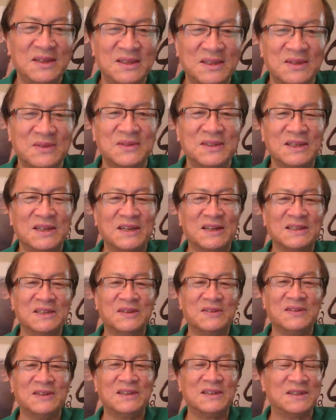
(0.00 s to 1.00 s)
是不是啊？
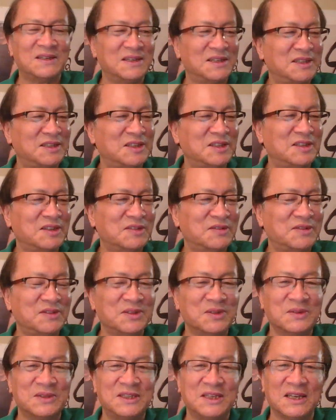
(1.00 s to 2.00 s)
因为市政
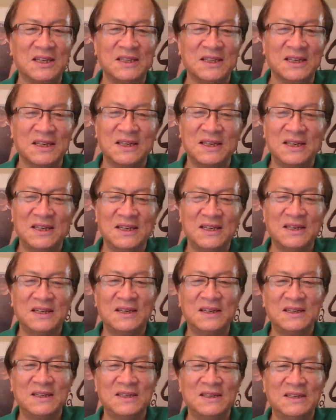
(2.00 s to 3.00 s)
府有钱呐，
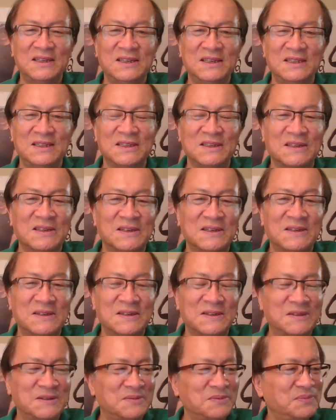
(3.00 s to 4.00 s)
这
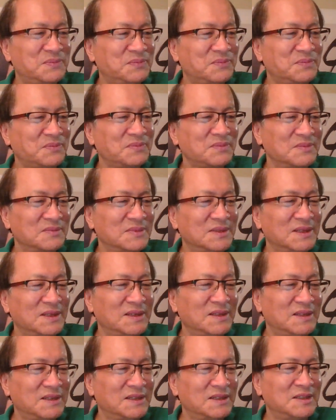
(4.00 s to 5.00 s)
个
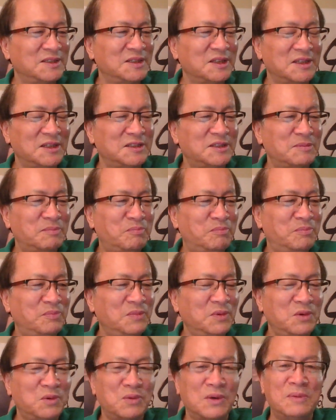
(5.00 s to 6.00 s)
现在是
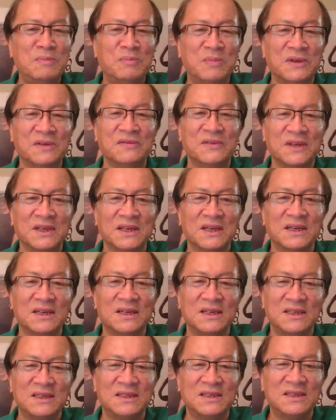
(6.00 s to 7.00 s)
官本位啊，
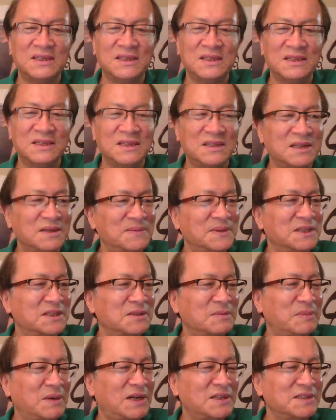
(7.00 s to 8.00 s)
特别
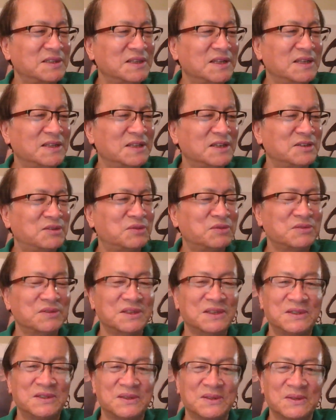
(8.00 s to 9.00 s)
是八十年代初
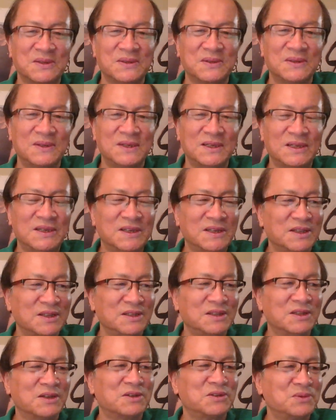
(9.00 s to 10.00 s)
那时候，
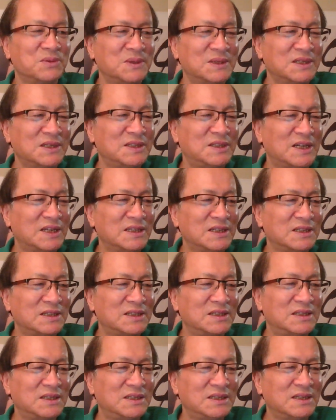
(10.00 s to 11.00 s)
你要如果能沾。
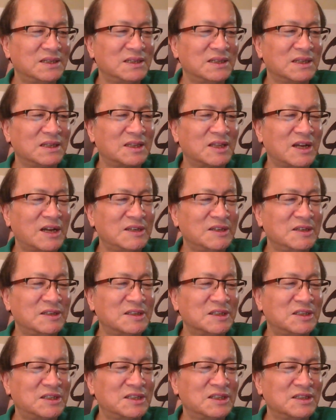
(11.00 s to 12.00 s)
能担
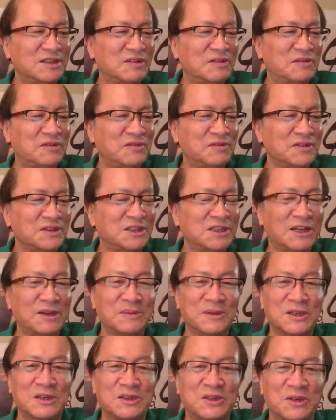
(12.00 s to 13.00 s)
任这市政府
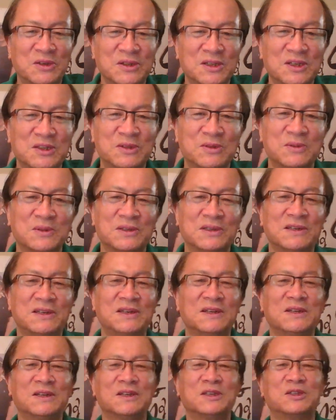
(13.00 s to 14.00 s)
下边一个招待所的
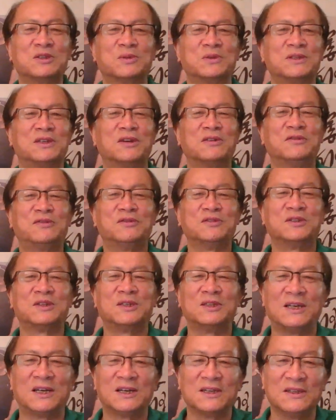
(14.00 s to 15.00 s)
所长、副
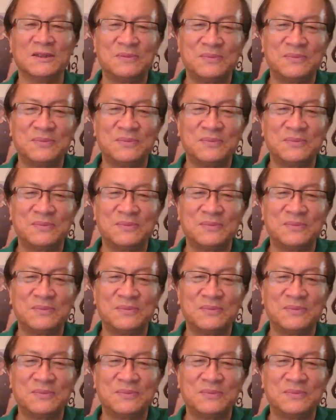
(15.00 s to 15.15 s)
所长，